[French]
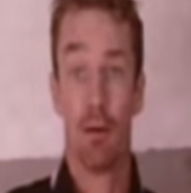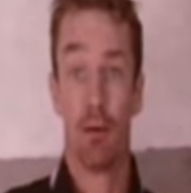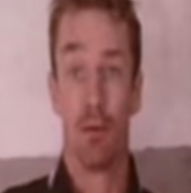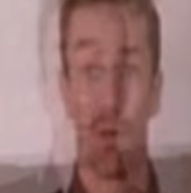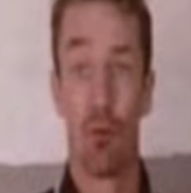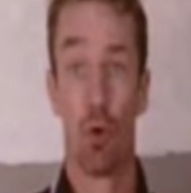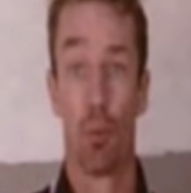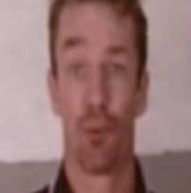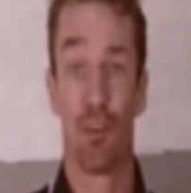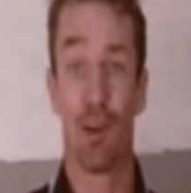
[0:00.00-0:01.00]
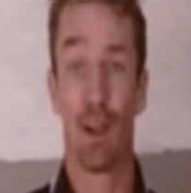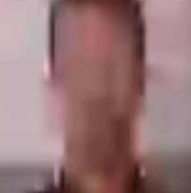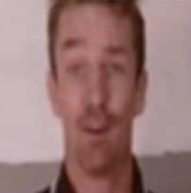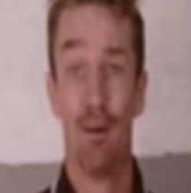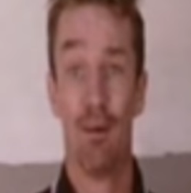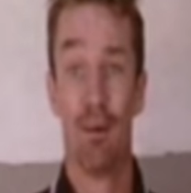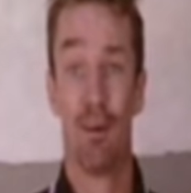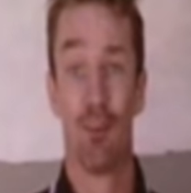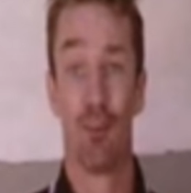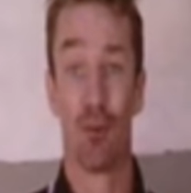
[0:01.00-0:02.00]
T'as vu comment c'est saccadé
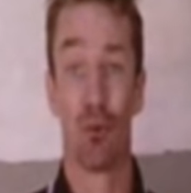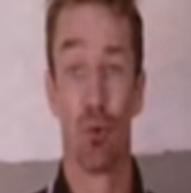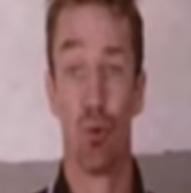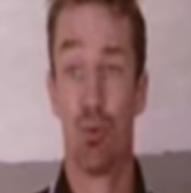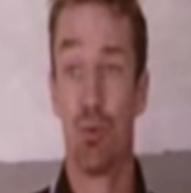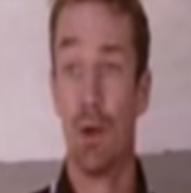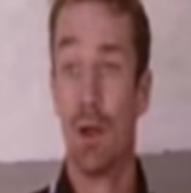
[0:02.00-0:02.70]
C'est un truc de fou.